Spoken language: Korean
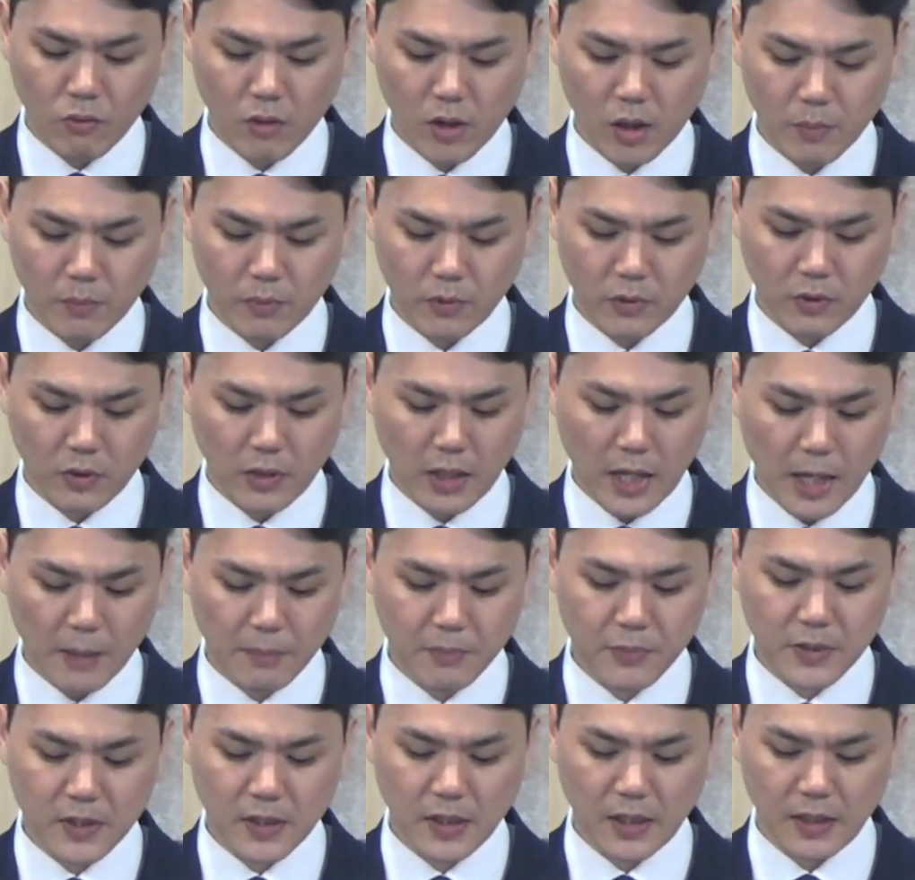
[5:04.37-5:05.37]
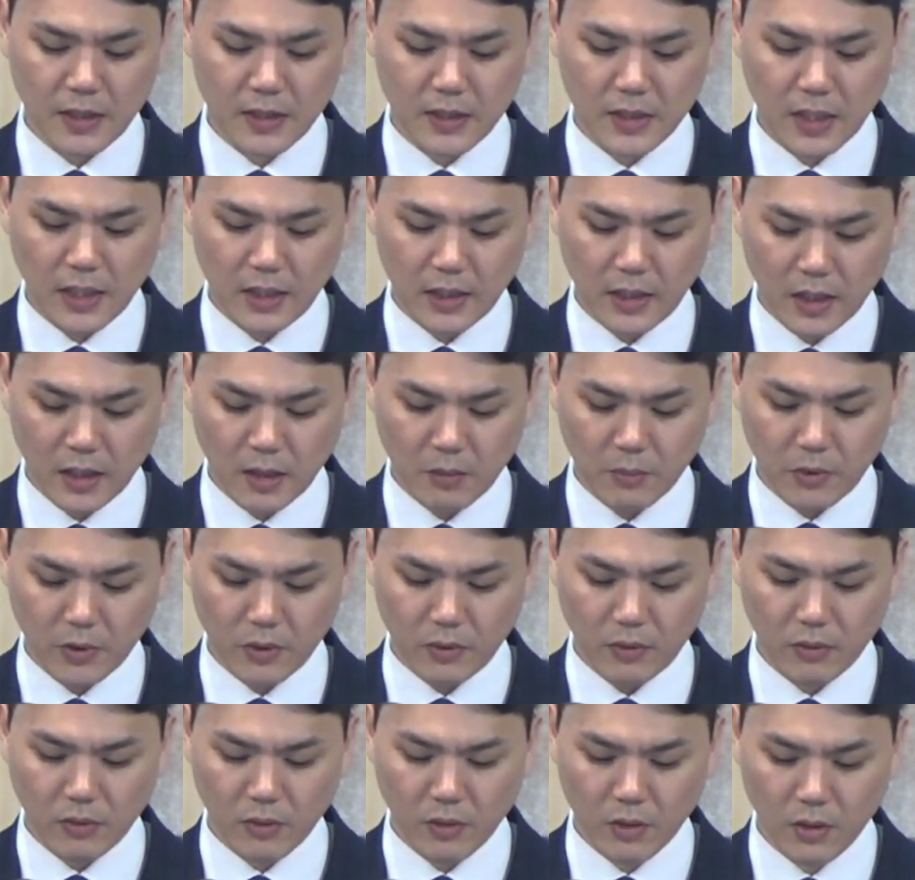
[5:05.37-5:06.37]
과부를 압제하지
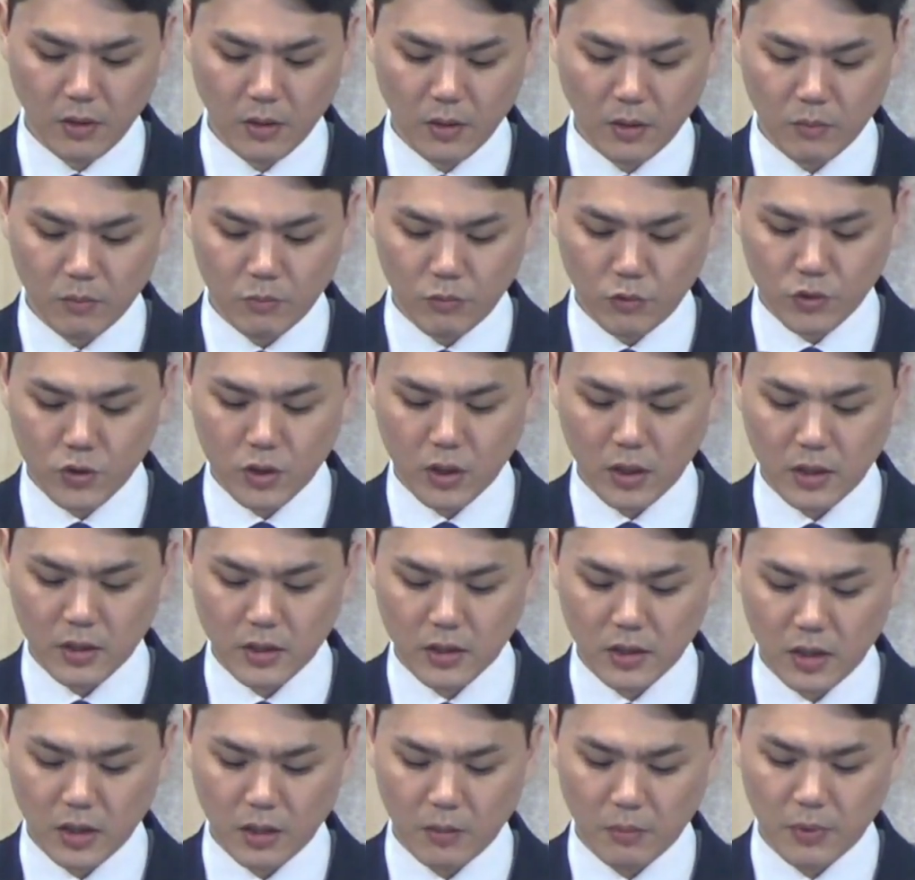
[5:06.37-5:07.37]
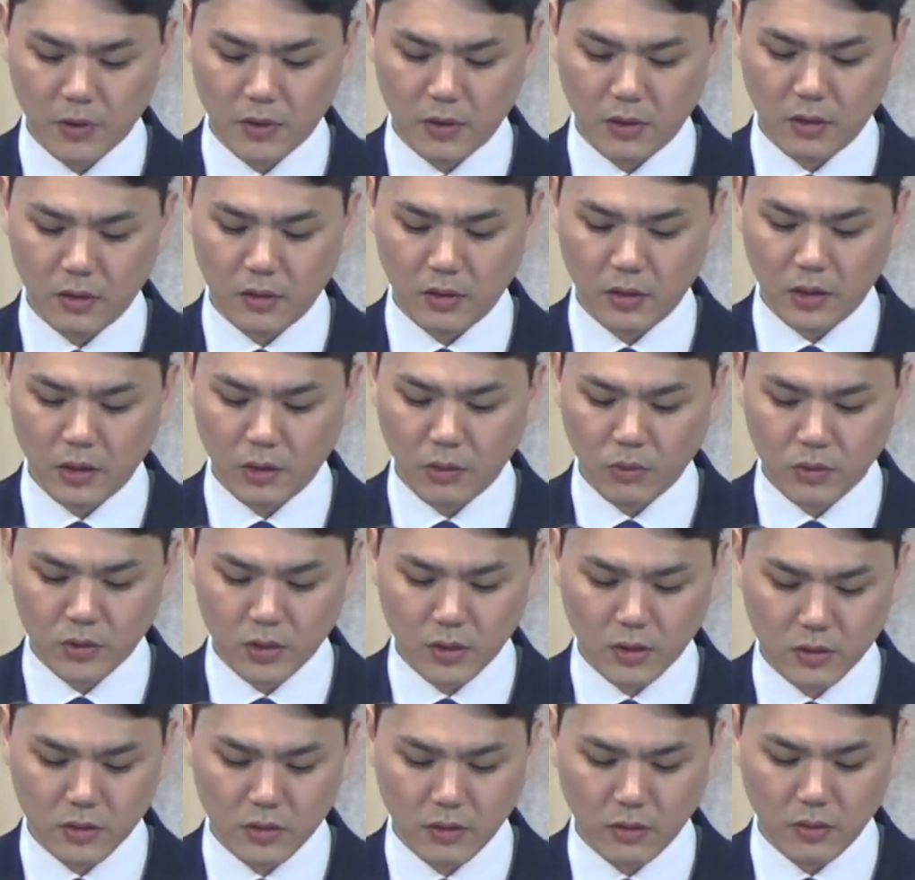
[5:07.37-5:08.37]
아니하며 무죄한 자의 피를
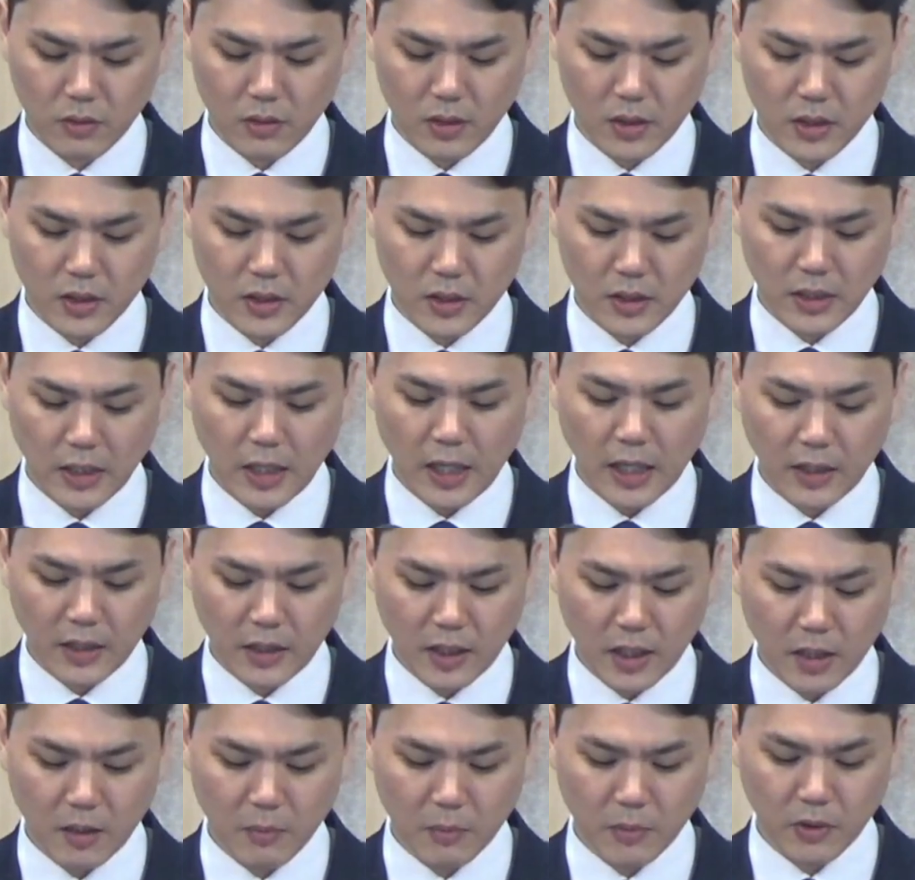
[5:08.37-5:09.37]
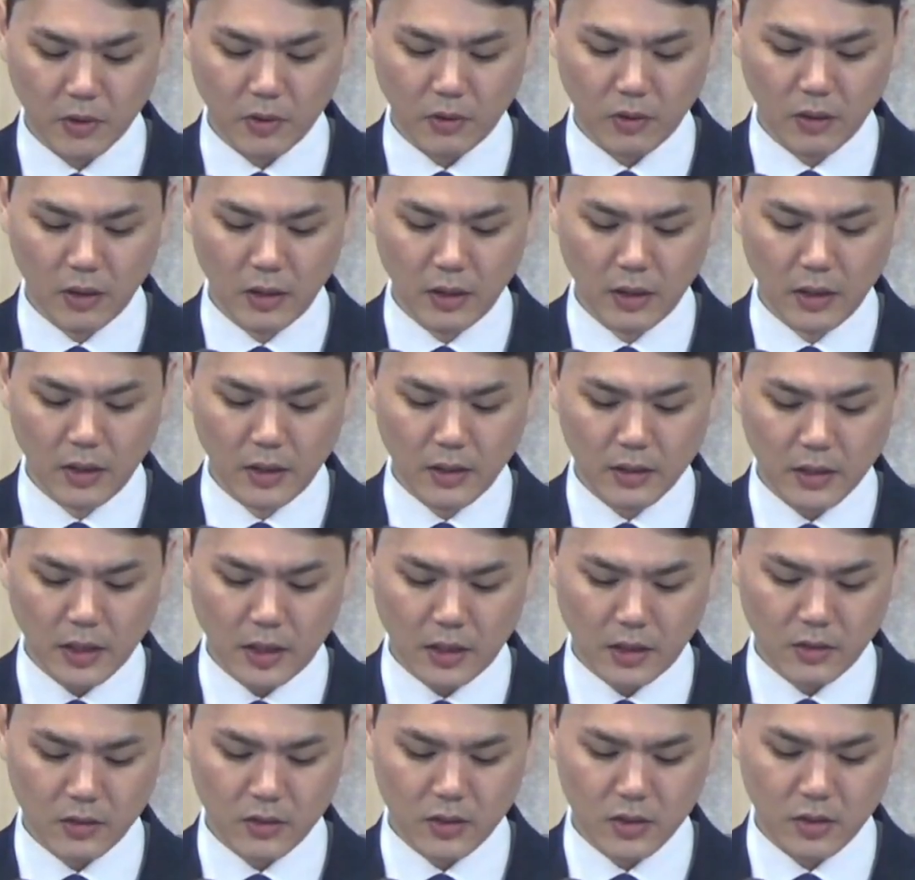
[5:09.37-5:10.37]
이곳에서 흘리지 아니하며
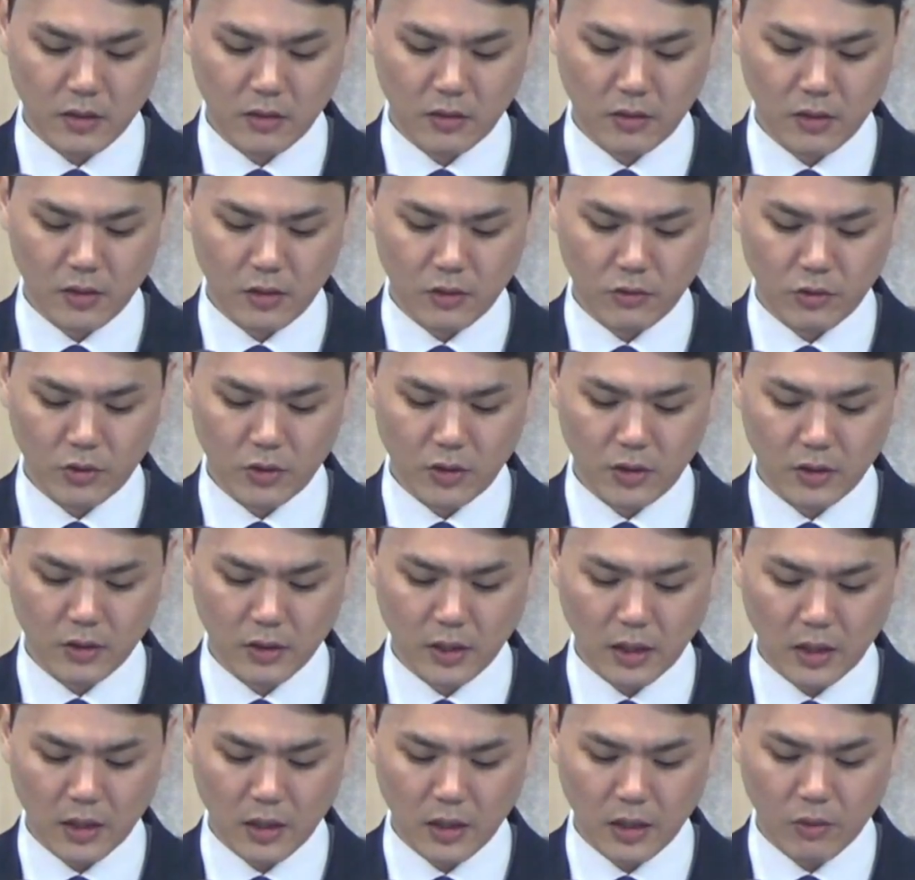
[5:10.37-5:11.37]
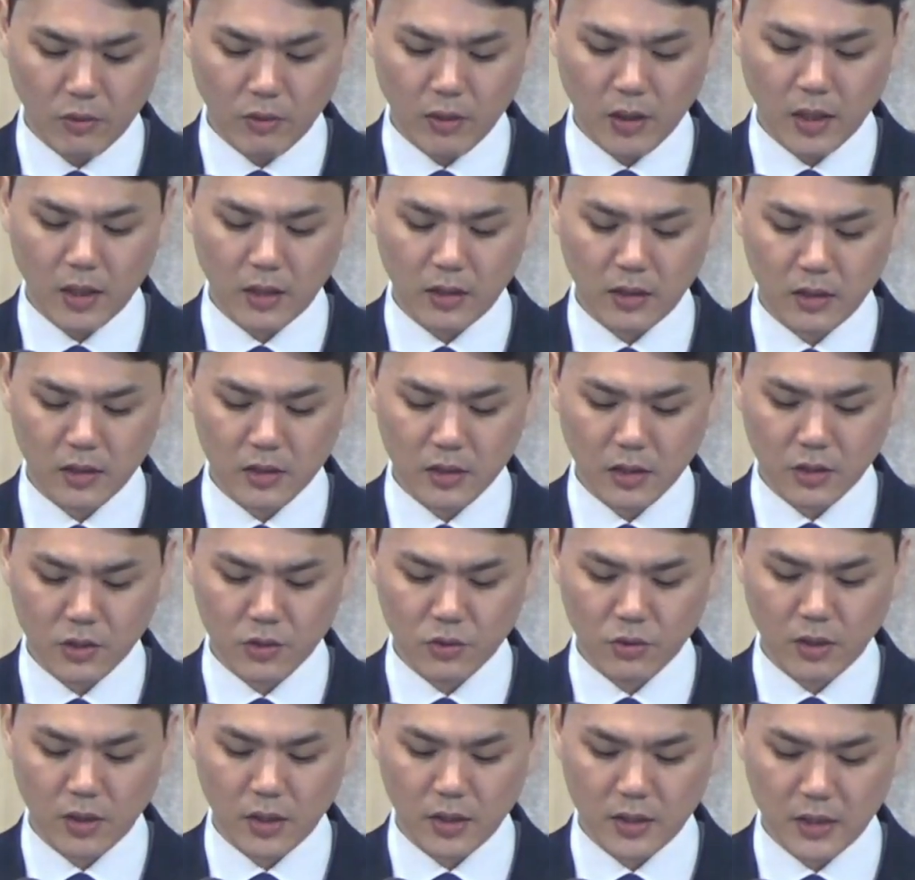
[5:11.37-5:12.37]
다른 신들 뒤를 따라 화를
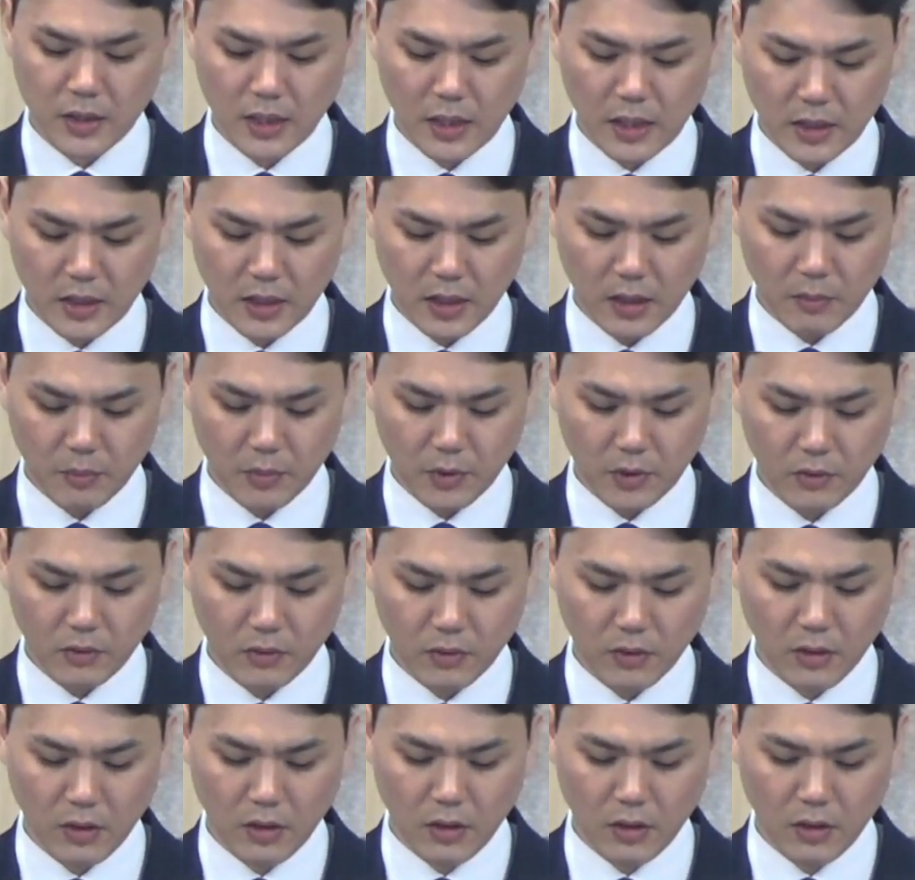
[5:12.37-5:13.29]
자초하지 아니하면